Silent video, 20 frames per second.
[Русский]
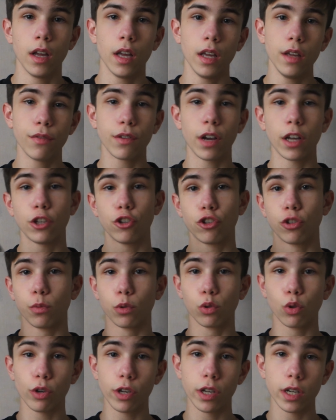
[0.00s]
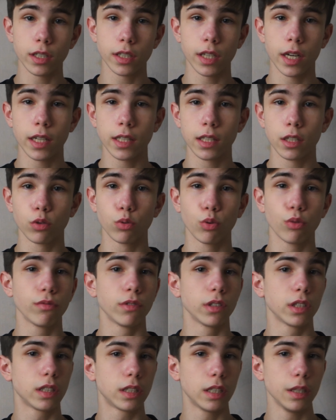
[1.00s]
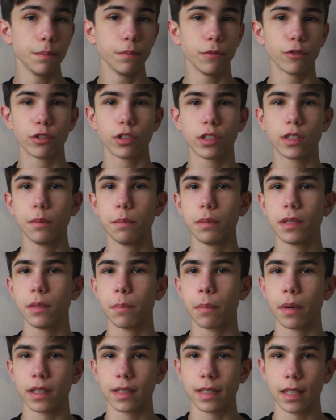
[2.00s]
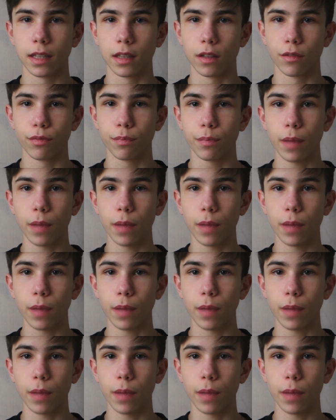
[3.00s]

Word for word: И в конечном итоге разряется до 20-25%,